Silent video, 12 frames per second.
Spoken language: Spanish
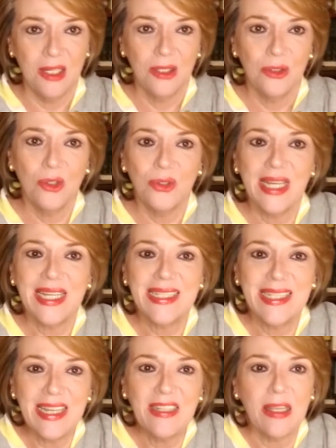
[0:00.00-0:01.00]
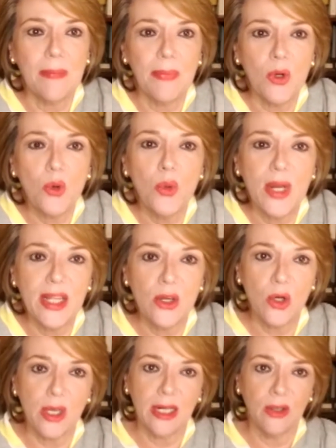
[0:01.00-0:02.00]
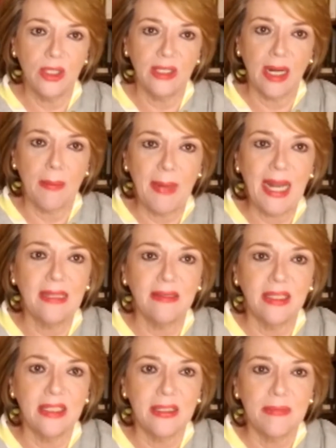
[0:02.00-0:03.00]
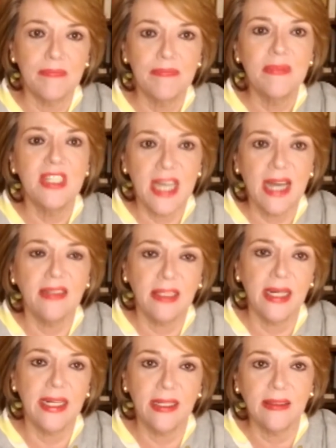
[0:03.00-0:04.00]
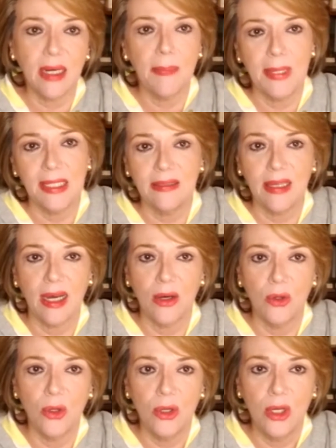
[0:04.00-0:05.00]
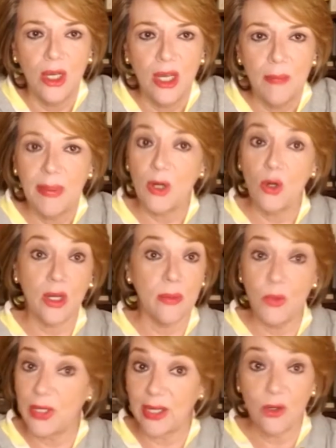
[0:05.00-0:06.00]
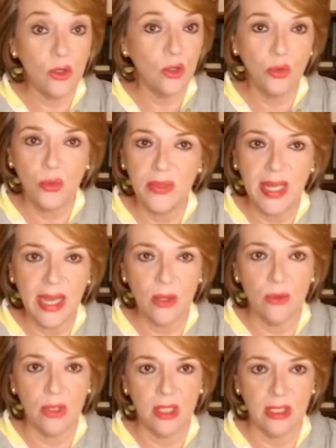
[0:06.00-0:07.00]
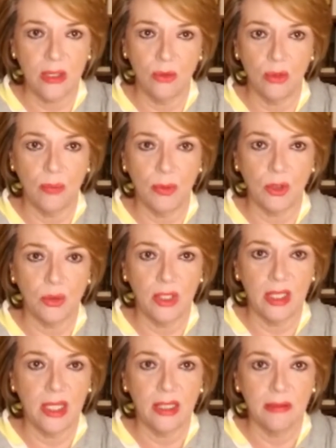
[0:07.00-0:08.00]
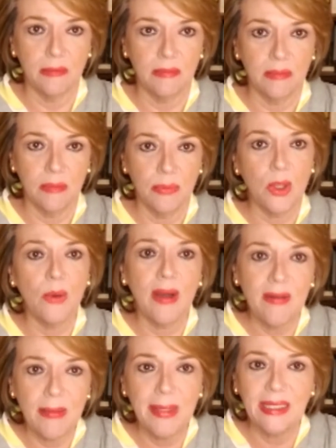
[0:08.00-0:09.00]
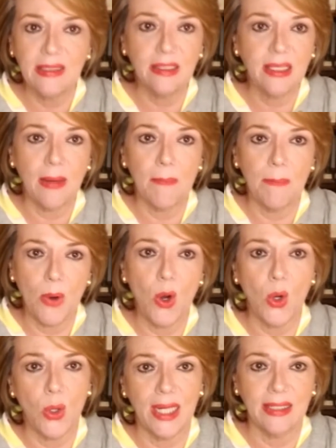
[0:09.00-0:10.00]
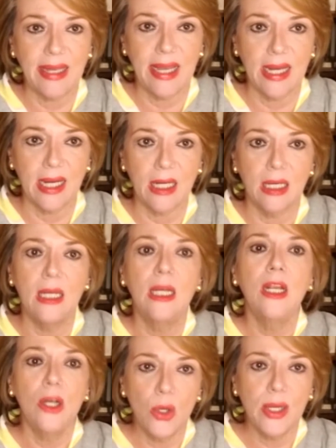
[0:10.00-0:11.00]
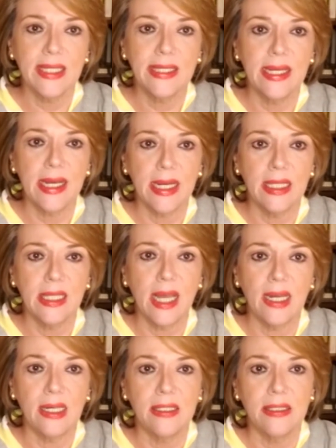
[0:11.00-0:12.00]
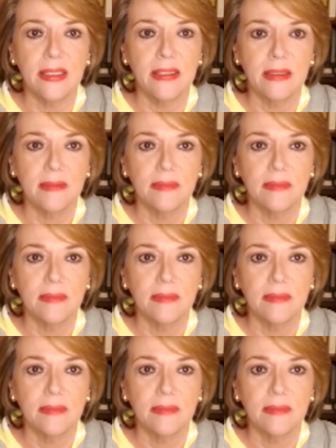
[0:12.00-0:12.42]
donde existe procura de órganos y trasplantes, ya estarían trasplantados pero los que murieron no tuvieron una segunda oportunidad. Probablemente tampoco la tengan los que siguen en diálisis.